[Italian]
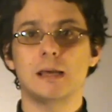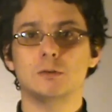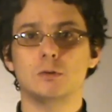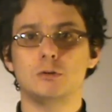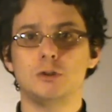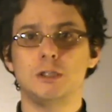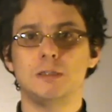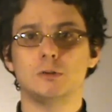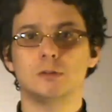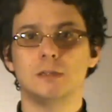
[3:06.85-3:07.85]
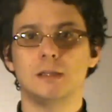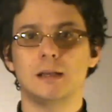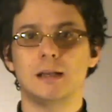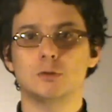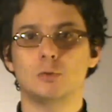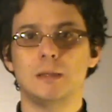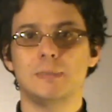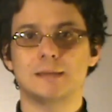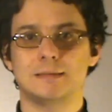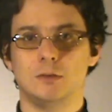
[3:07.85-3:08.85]
erano riusciti ad ottenere la sua
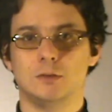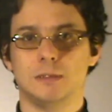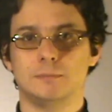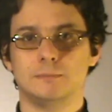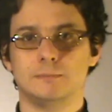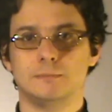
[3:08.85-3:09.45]
liberazione.